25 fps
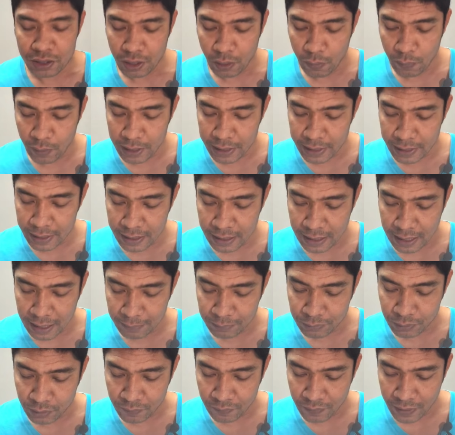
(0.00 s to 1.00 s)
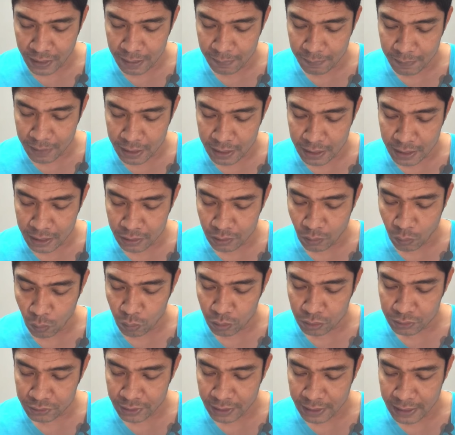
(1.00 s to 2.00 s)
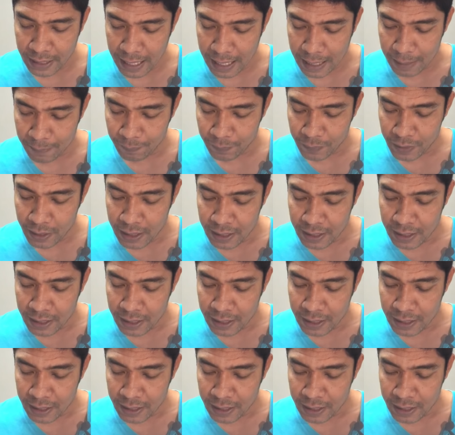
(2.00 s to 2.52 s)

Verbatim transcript: ชวลิตนะครับ ส่วนฝ่ายน้ำเงินนี่ธงสยาม